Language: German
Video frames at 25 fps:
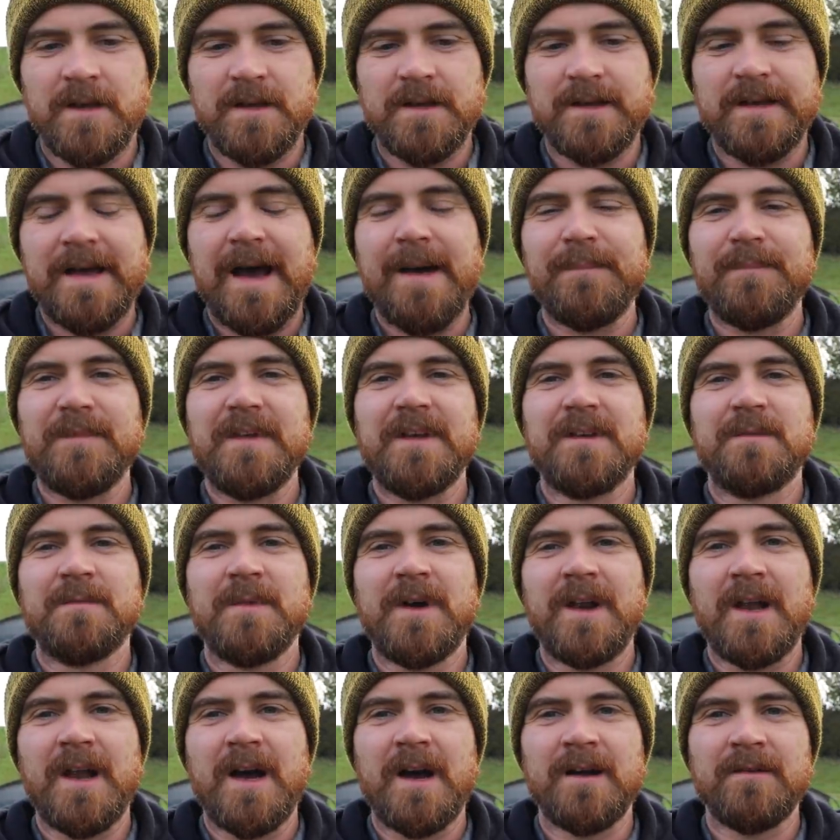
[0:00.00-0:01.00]
ich habe nicht
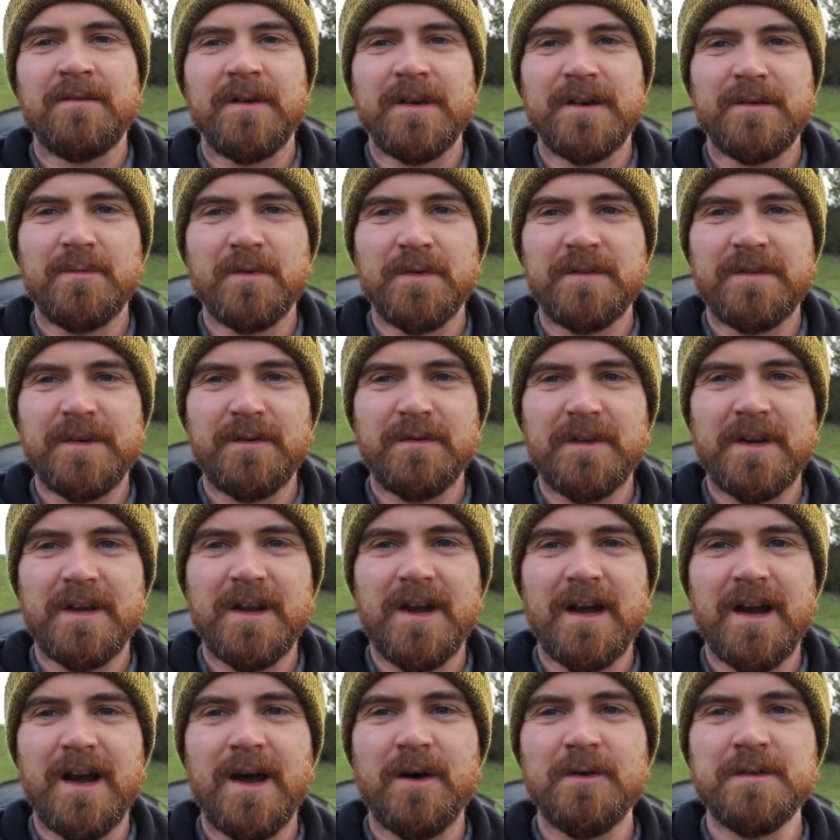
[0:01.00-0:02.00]
mehr lang, weil ich muss dann wieder
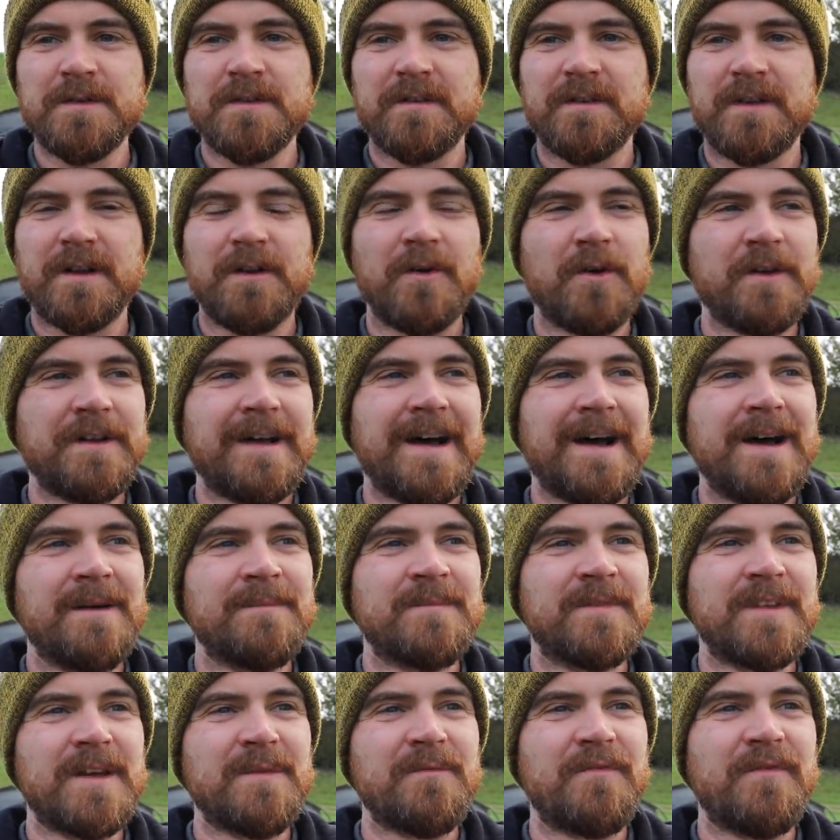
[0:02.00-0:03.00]
nach Hause, denn heute
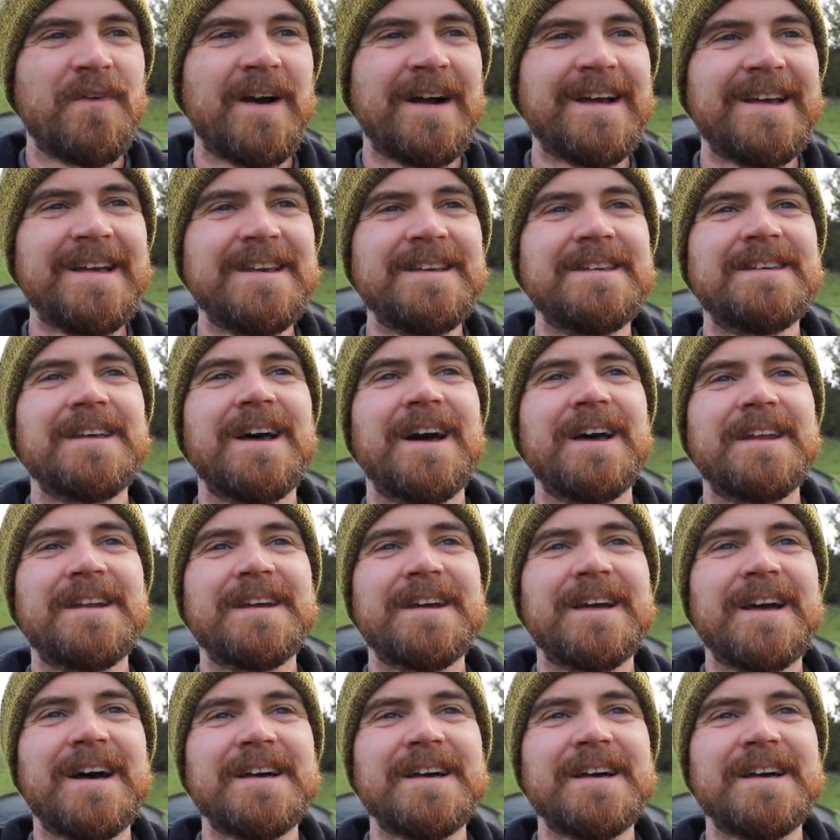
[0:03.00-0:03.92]
Abend empfange ich einen